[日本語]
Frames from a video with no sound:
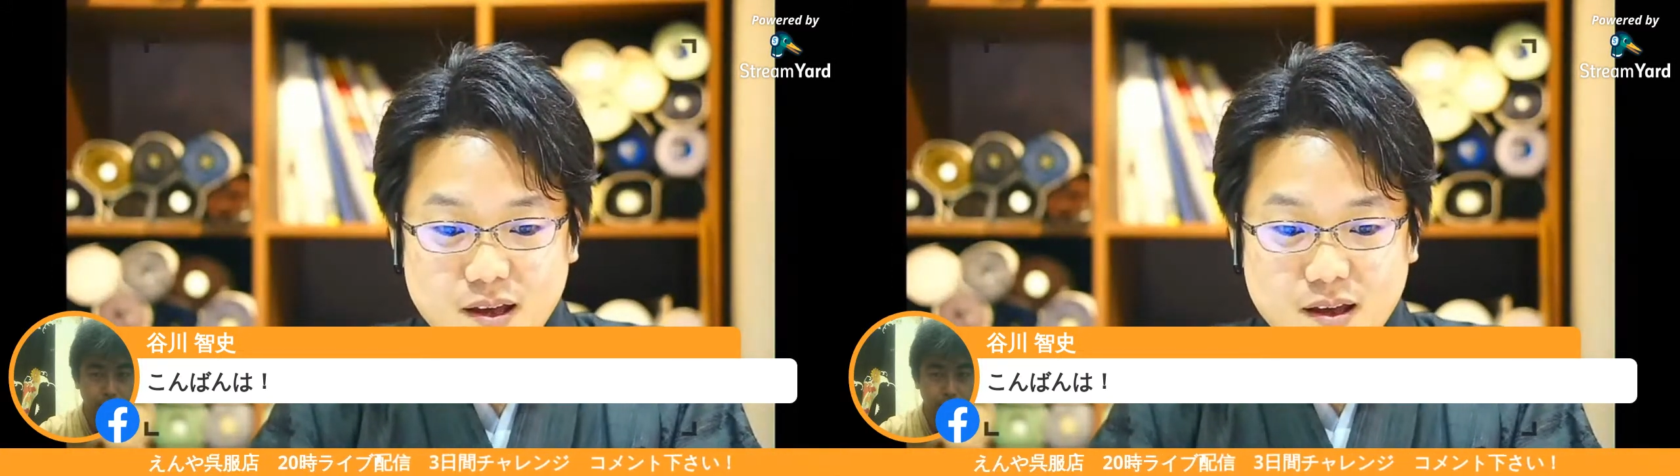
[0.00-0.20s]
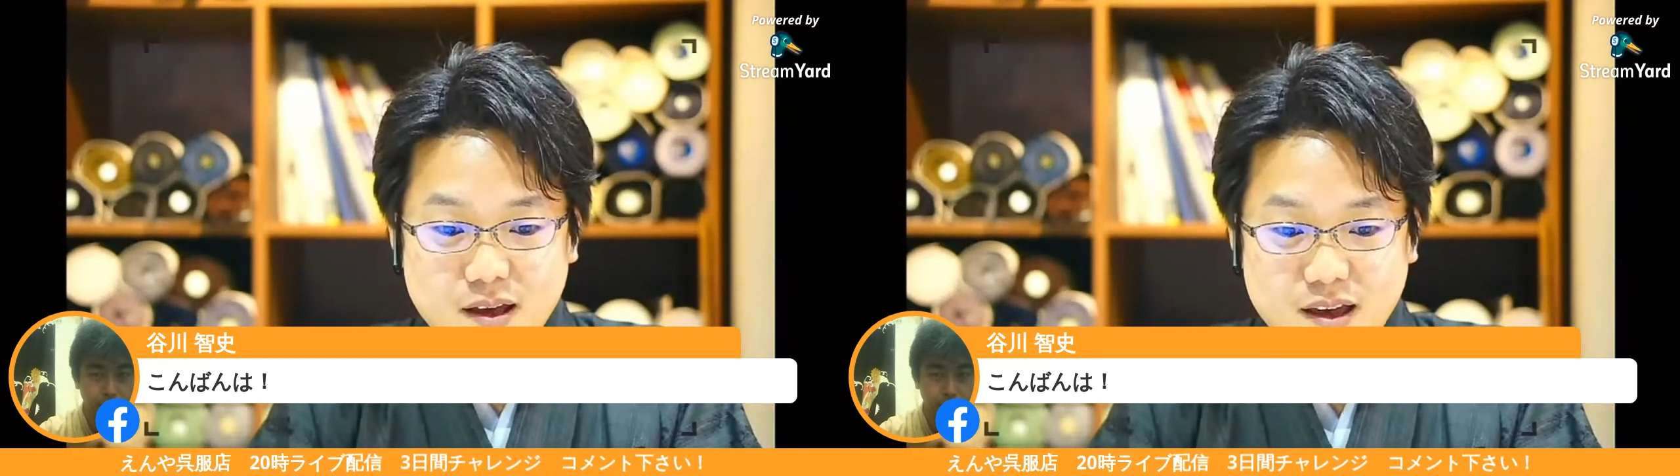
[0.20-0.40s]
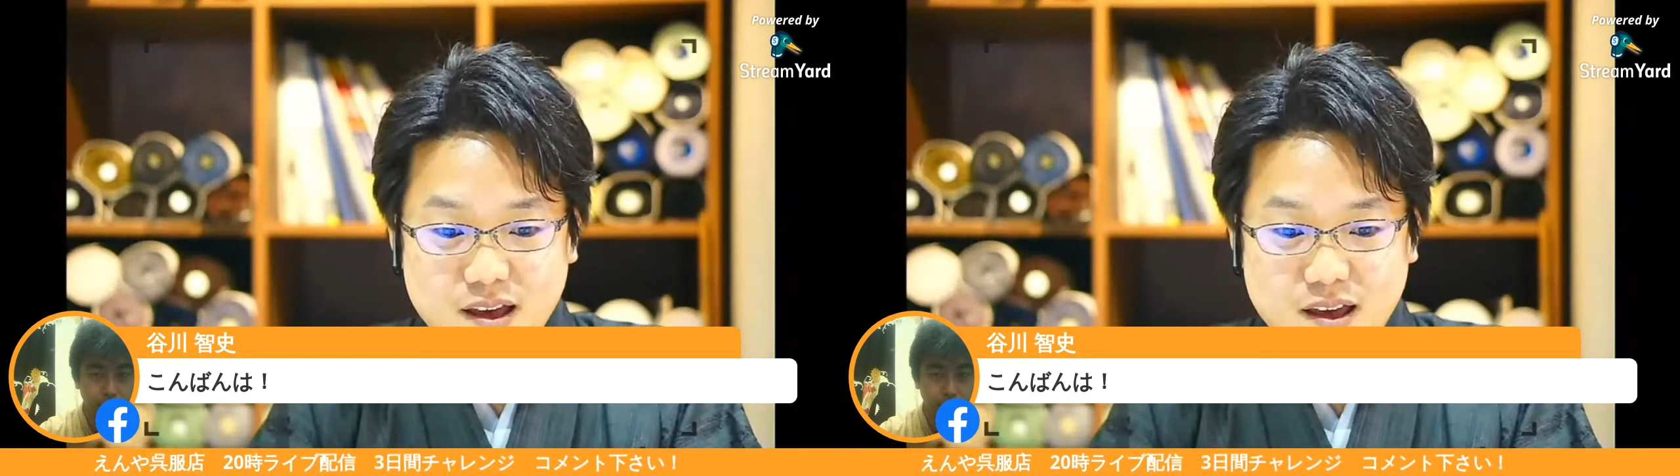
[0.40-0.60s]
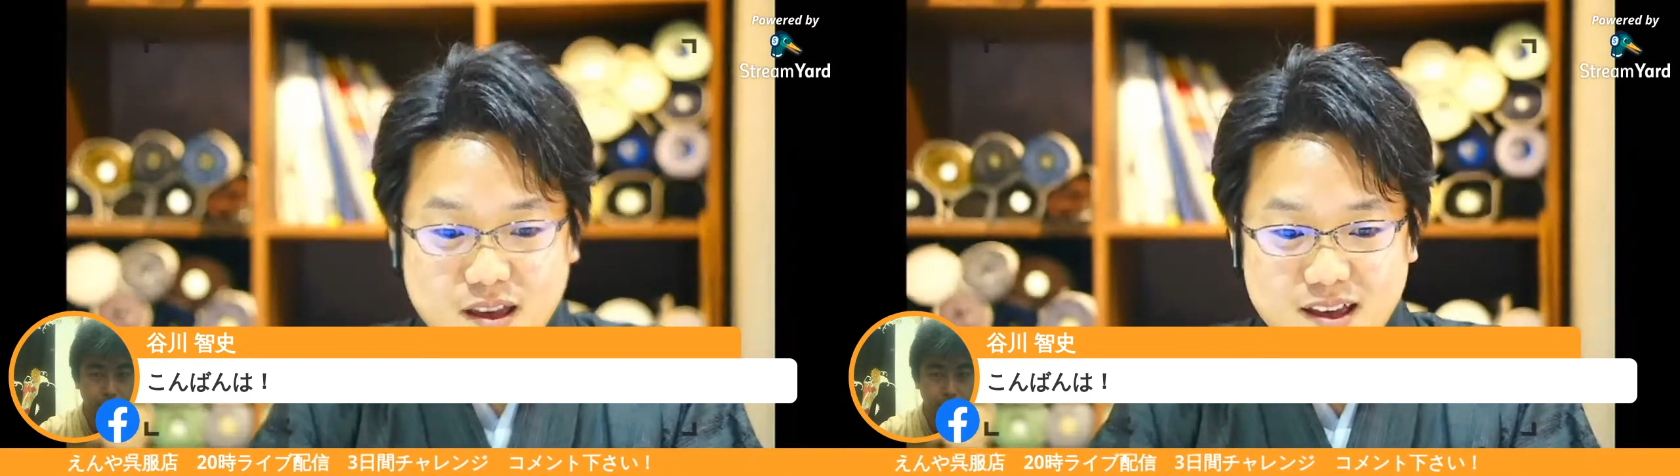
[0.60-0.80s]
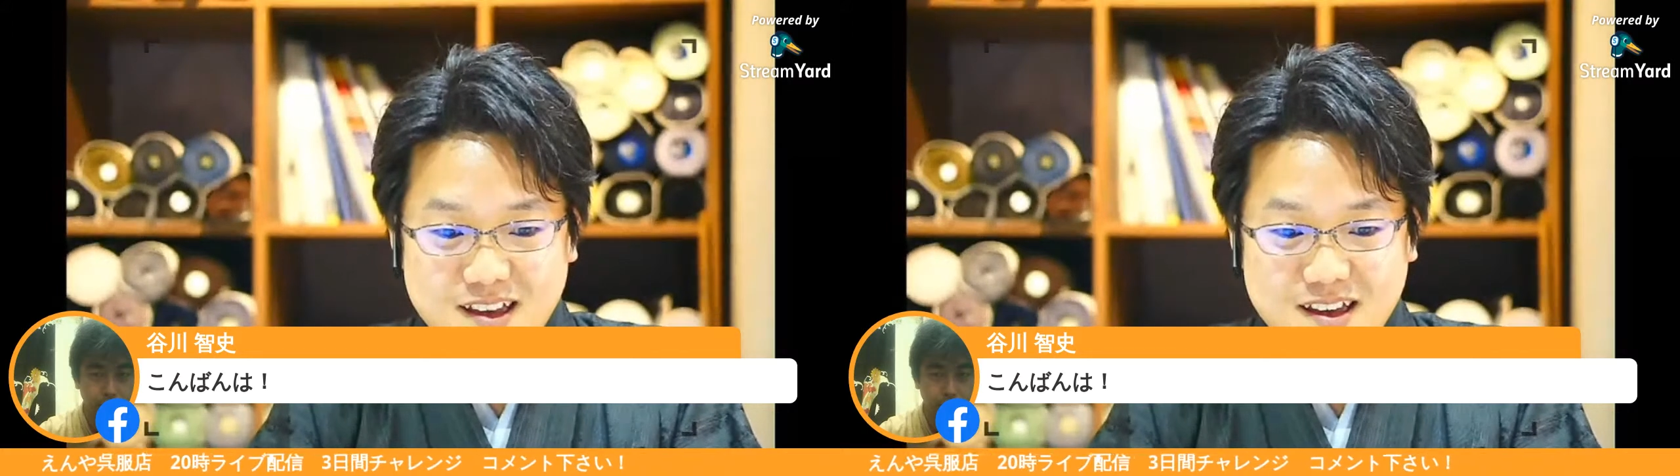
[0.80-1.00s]

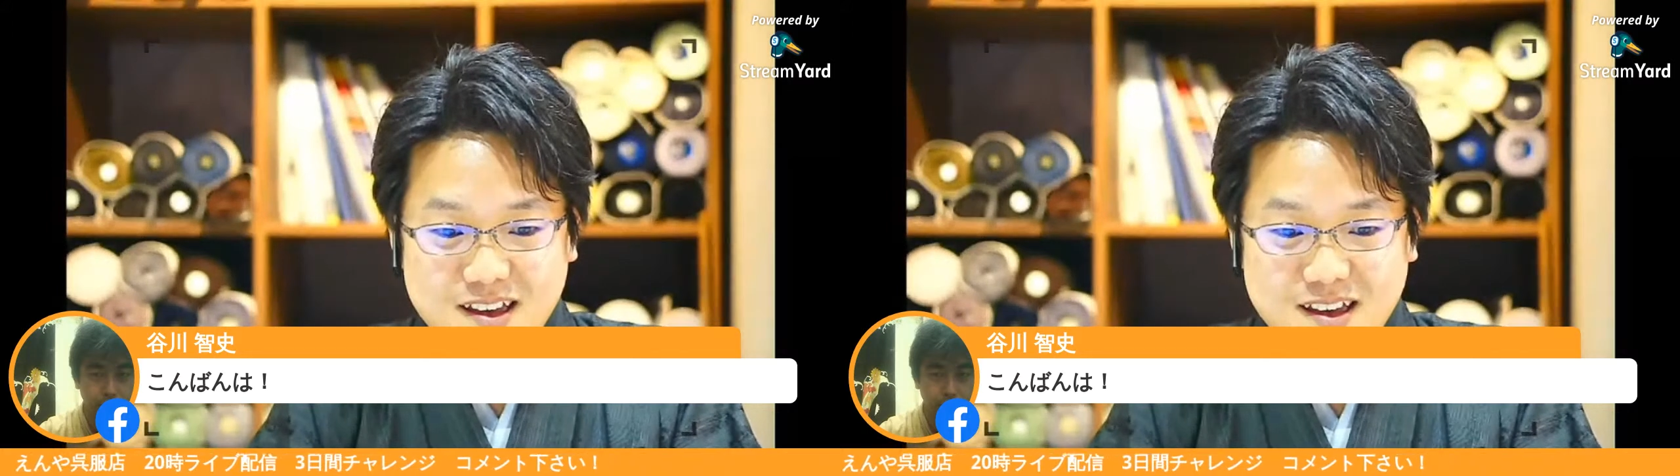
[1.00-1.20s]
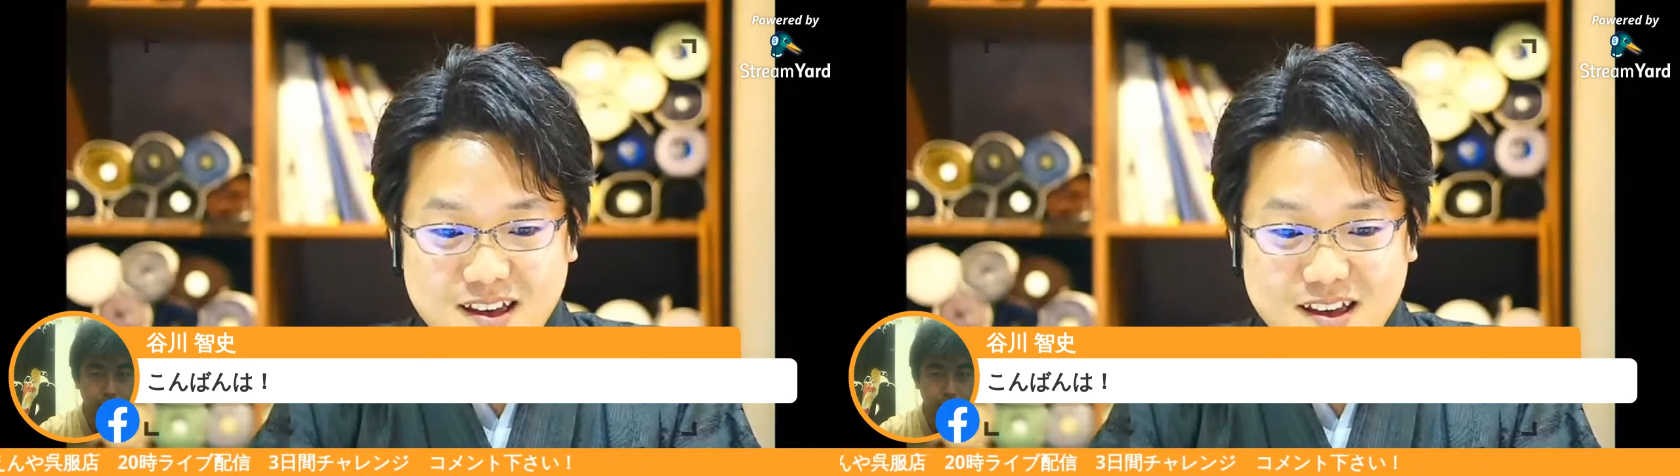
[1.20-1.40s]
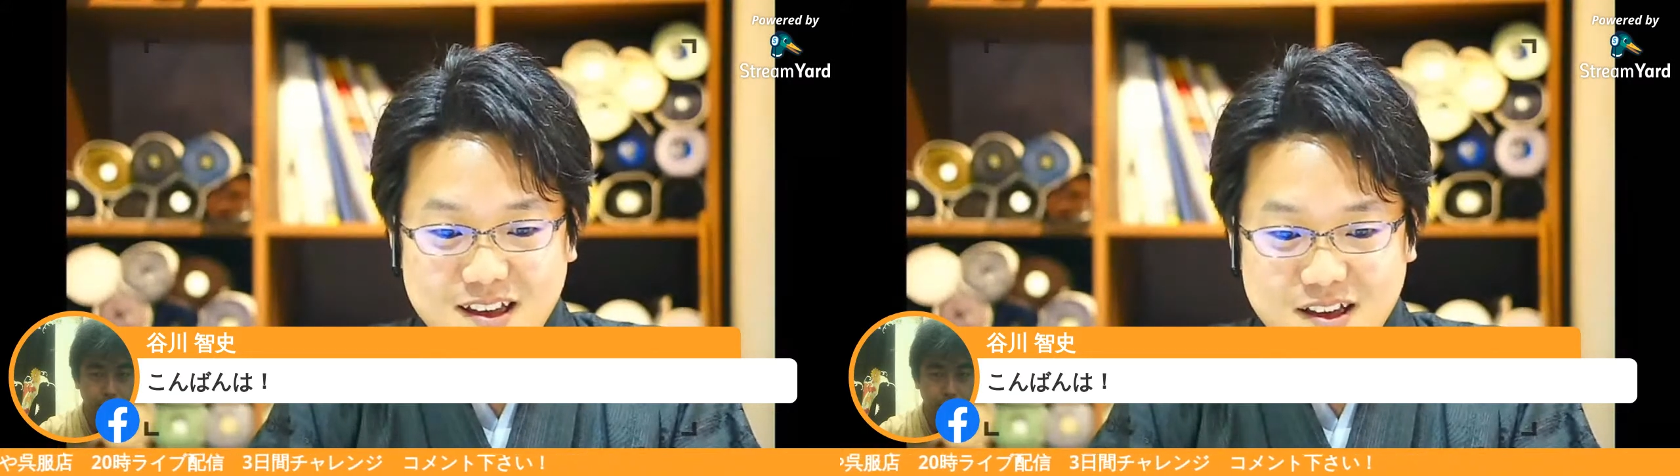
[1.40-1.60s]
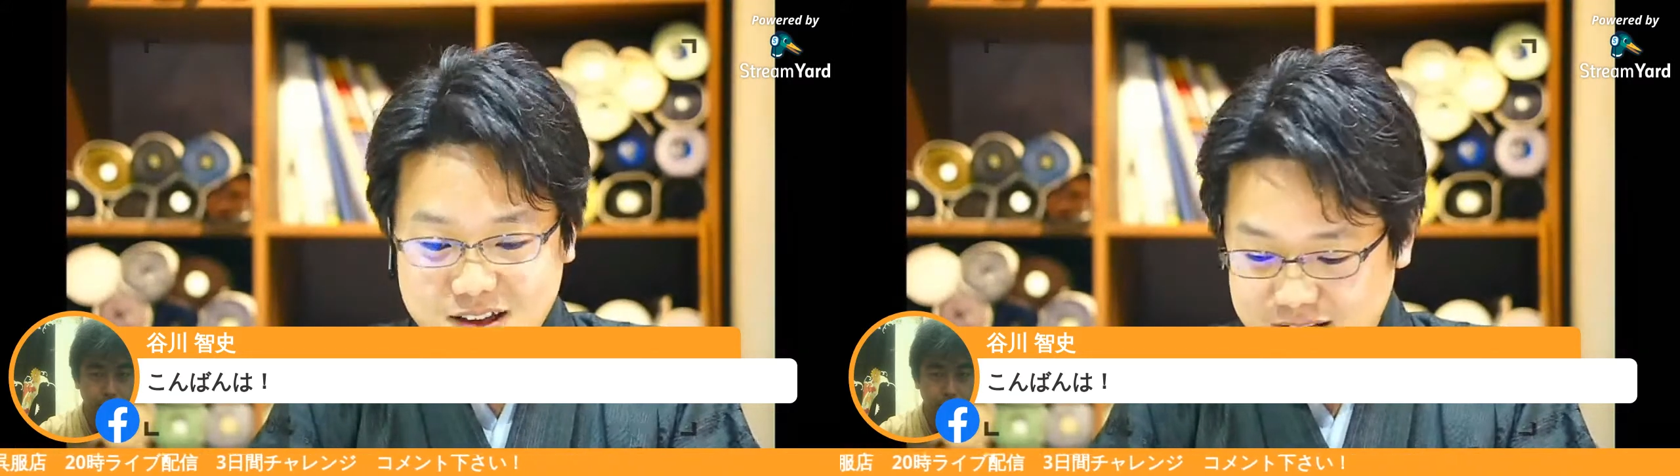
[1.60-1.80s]
えー、